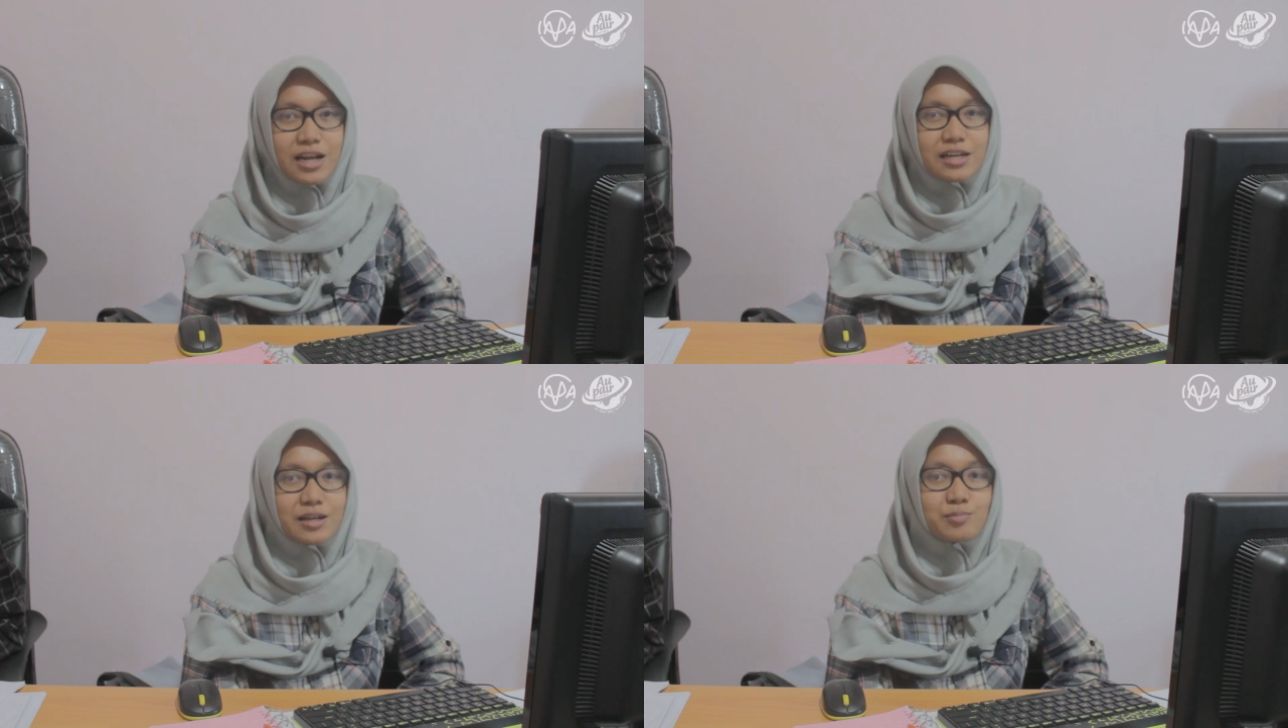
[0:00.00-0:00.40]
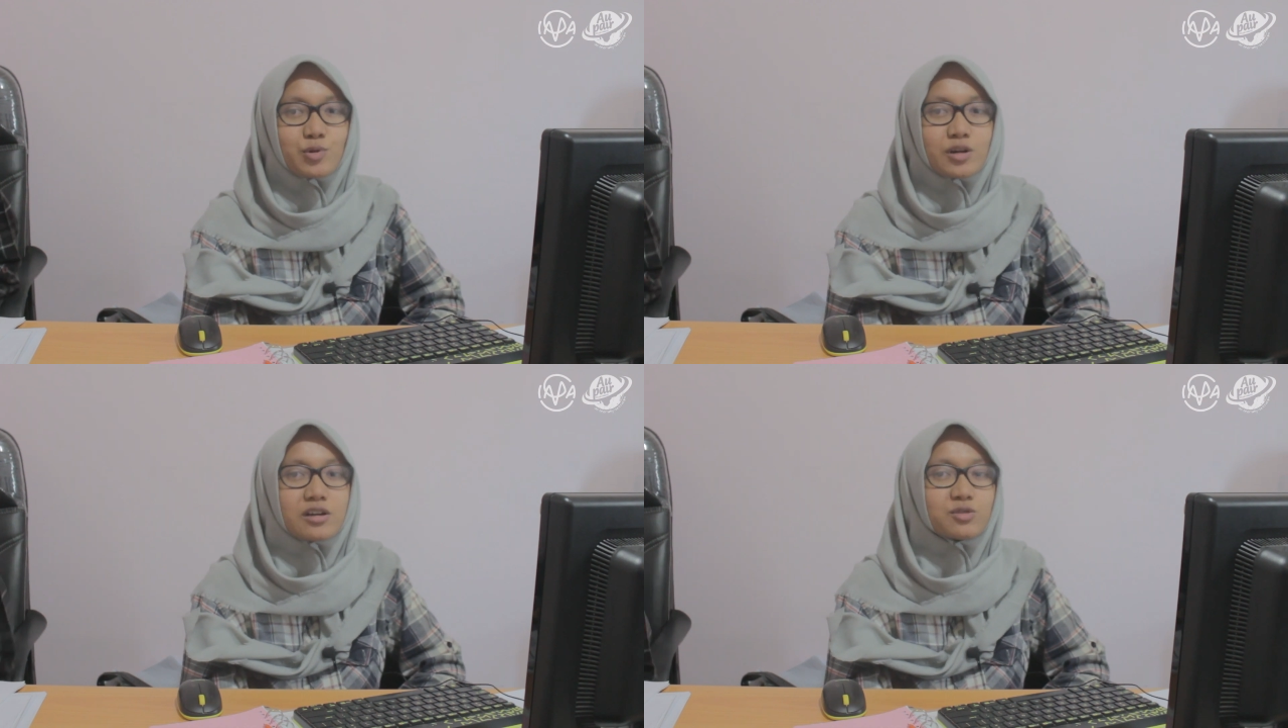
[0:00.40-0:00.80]
Brandon
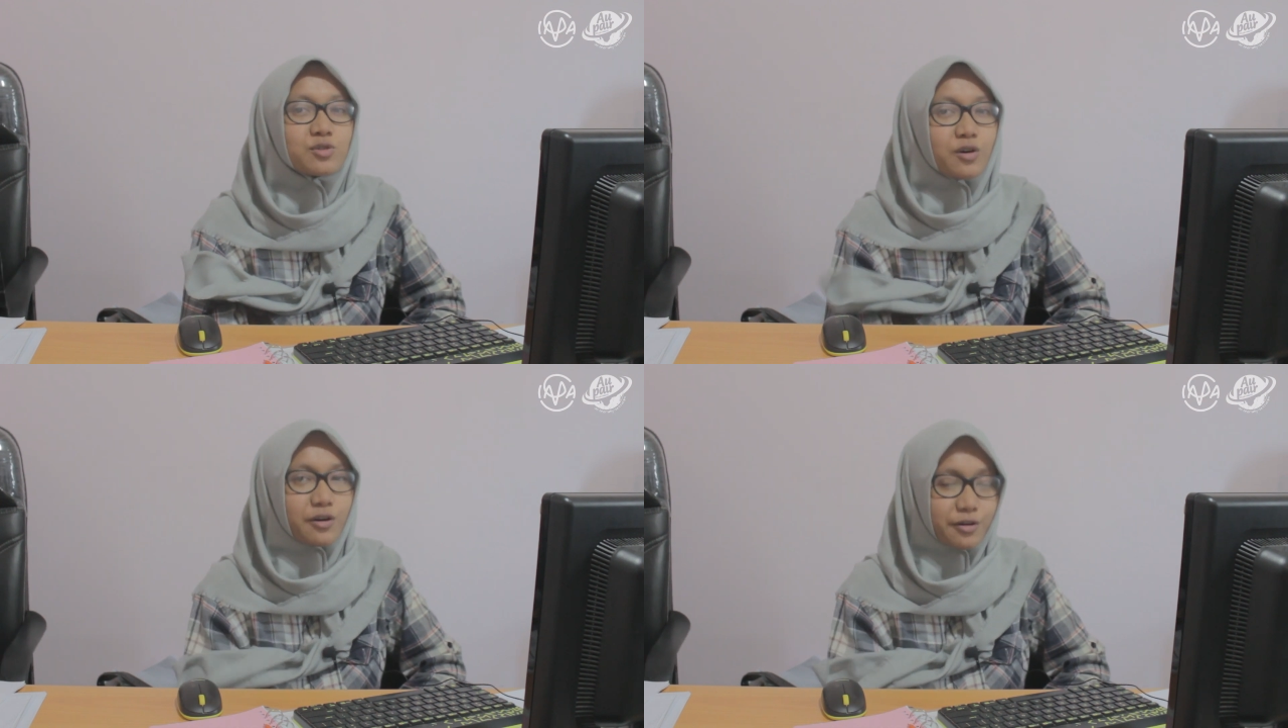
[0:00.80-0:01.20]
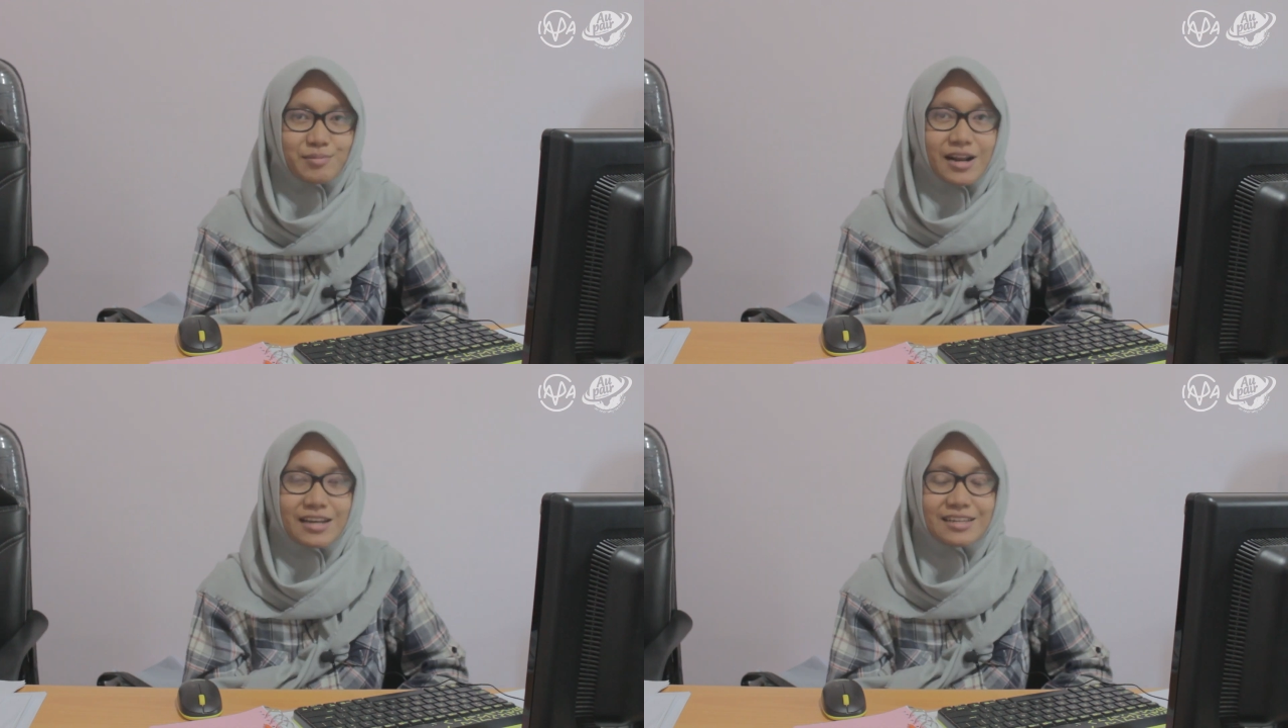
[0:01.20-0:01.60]
Burger Tor
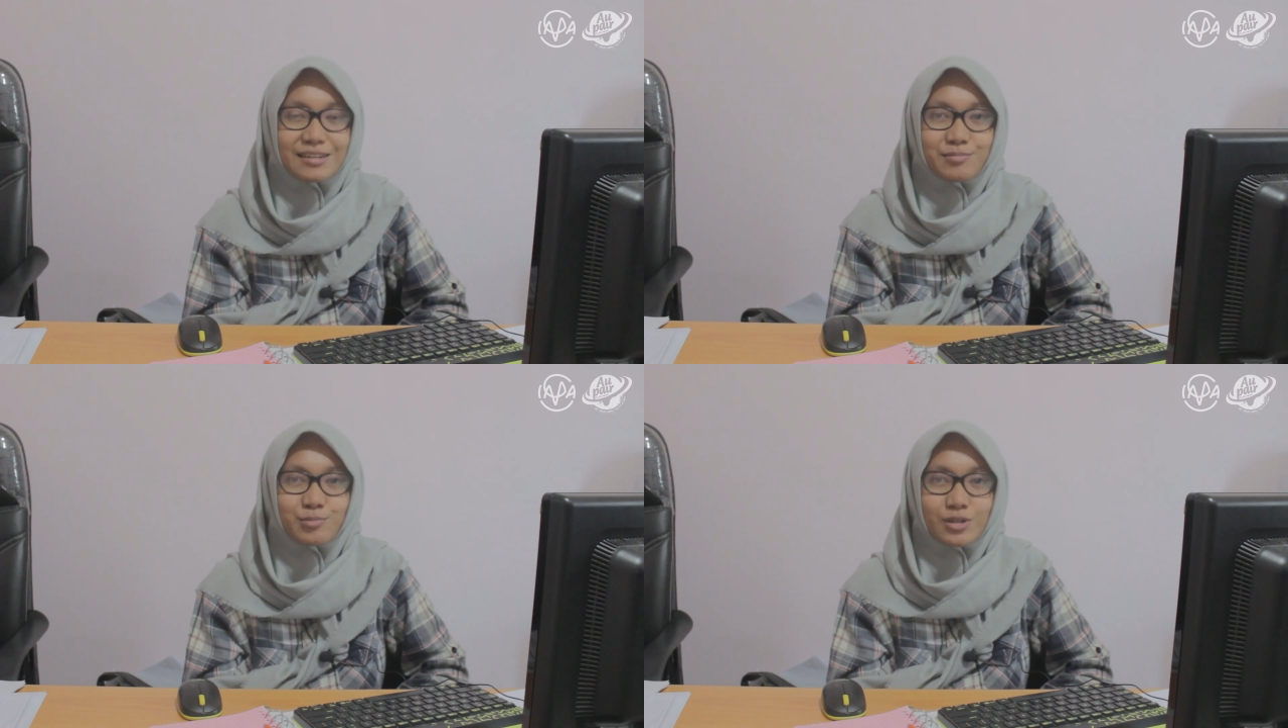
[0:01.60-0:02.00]
Brandon